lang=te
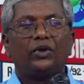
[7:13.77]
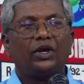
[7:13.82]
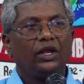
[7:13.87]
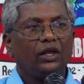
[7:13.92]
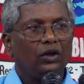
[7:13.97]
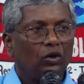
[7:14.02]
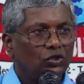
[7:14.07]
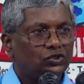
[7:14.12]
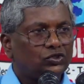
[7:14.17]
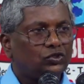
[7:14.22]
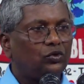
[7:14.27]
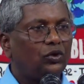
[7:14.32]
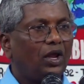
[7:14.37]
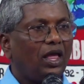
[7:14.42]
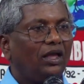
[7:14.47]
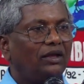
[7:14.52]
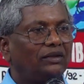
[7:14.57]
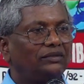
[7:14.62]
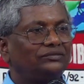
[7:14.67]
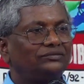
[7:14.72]
మరి ఈరోజు కూడా
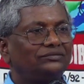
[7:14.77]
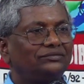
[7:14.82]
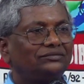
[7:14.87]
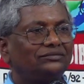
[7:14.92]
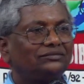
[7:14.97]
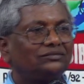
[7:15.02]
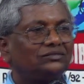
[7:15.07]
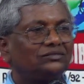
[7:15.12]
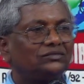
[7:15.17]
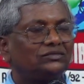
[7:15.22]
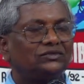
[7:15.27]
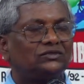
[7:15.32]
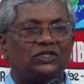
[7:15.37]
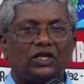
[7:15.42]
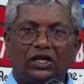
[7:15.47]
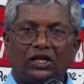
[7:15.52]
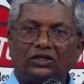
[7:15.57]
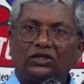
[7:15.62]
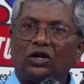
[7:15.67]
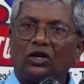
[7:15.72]

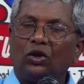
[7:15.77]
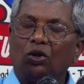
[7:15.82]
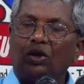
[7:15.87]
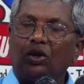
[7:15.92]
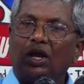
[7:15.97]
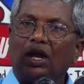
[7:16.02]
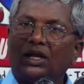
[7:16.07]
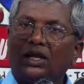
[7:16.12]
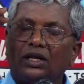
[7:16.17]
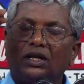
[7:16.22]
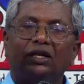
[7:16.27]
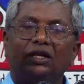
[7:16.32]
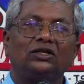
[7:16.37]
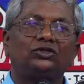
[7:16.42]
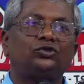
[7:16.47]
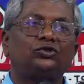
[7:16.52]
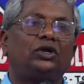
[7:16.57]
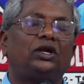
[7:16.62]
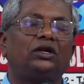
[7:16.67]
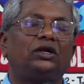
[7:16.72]
చరిత్రలో ఘటనలు
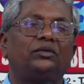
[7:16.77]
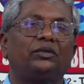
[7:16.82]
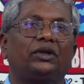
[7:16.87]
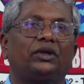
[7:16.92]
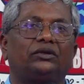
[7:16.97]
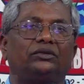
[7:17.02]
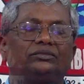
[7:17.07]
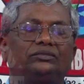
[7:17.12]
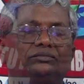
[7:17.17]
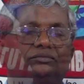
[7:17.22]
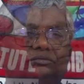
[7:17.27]
చూడండి మీరు